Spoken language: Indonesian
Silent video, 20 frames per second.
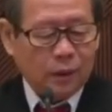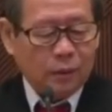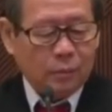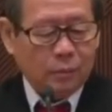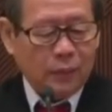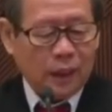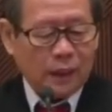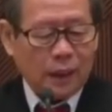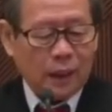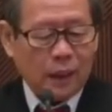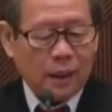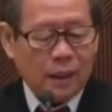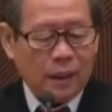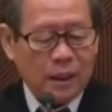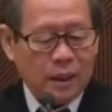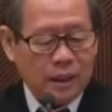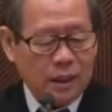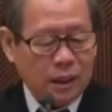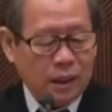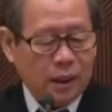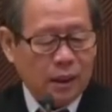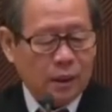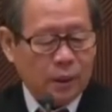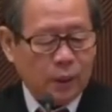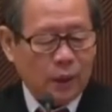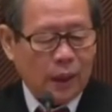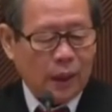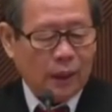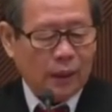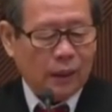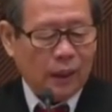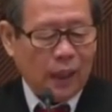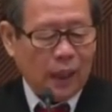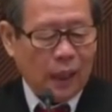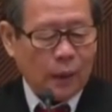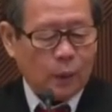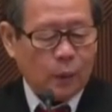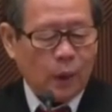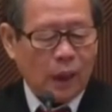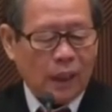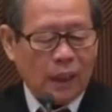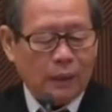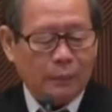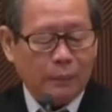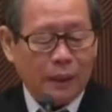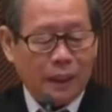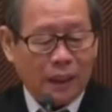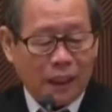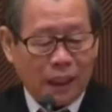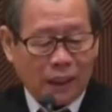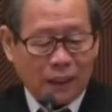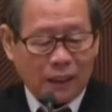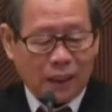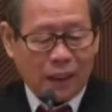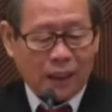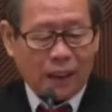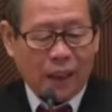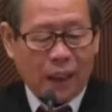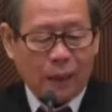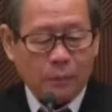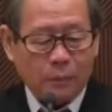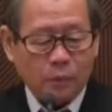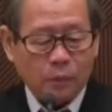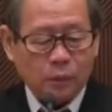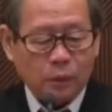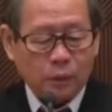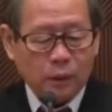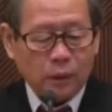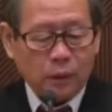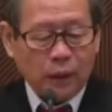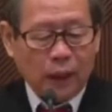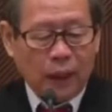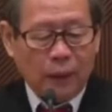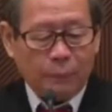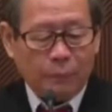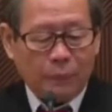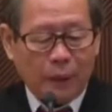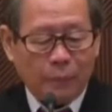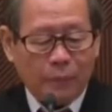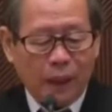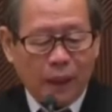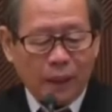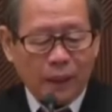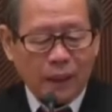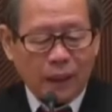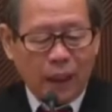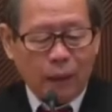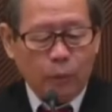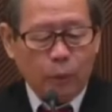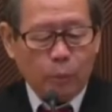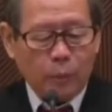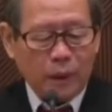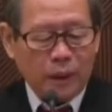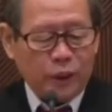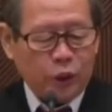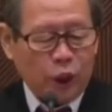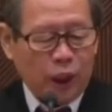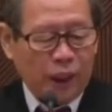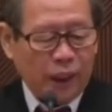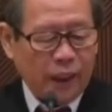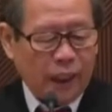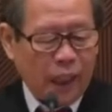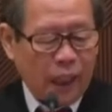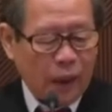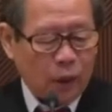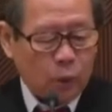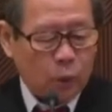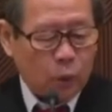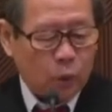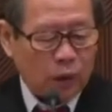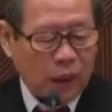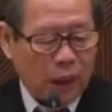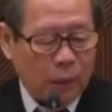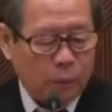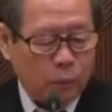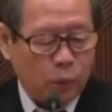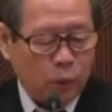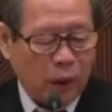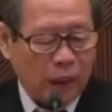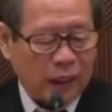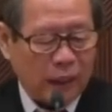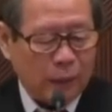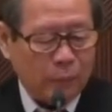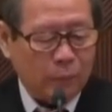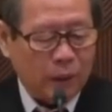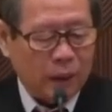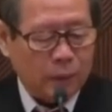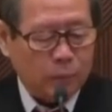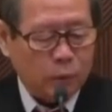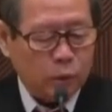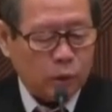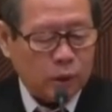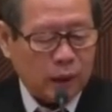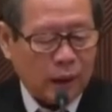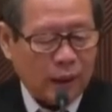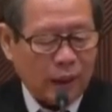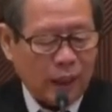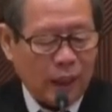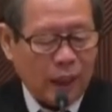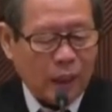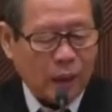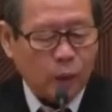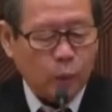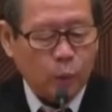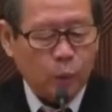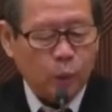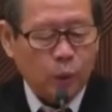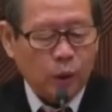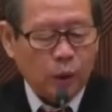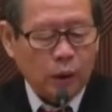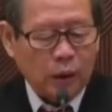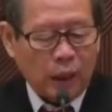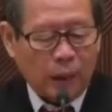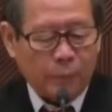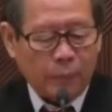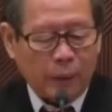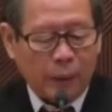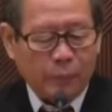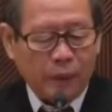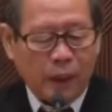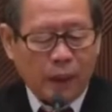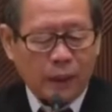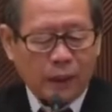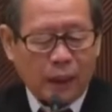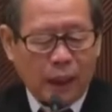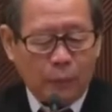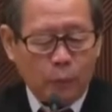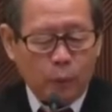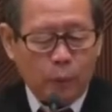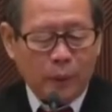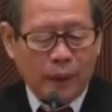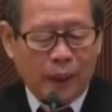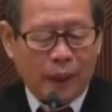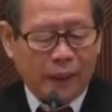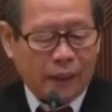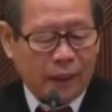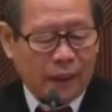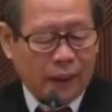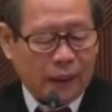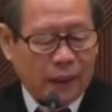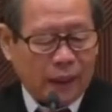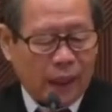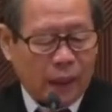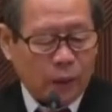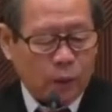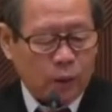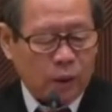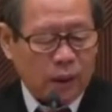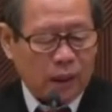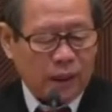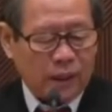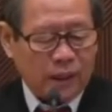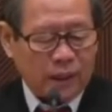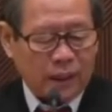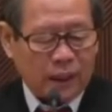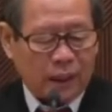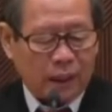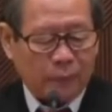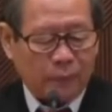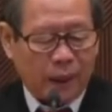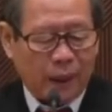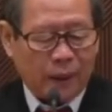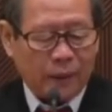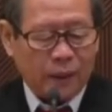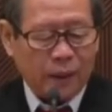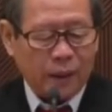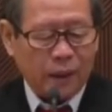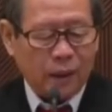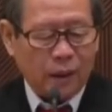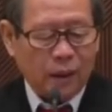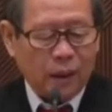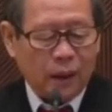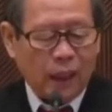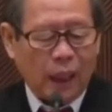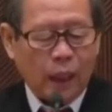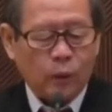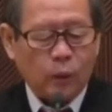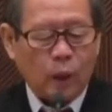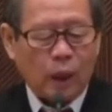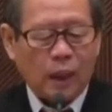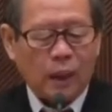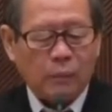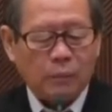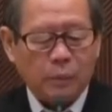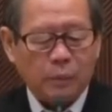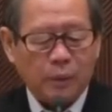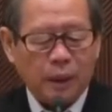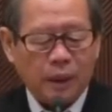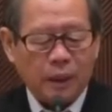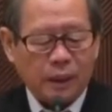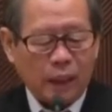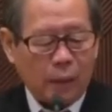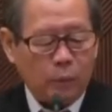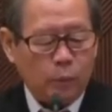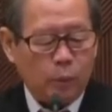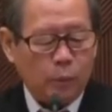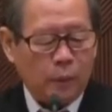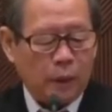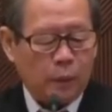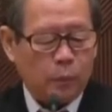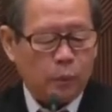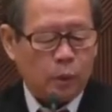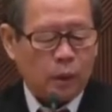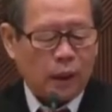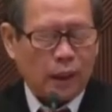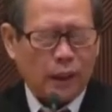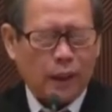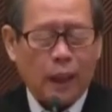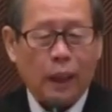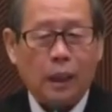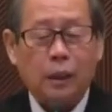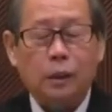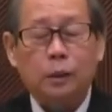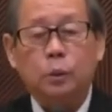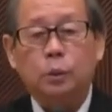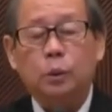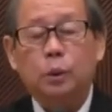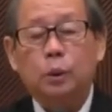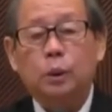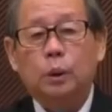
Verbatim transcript: Maka di sini Tuhan, aku akan mendengarkan kamu. Apabila kamu mencari aku, kamu akan menemukan aku. Apabila kamu menanyakan aku dengan segenap hati, aku akan memberi kamu menemukan aku.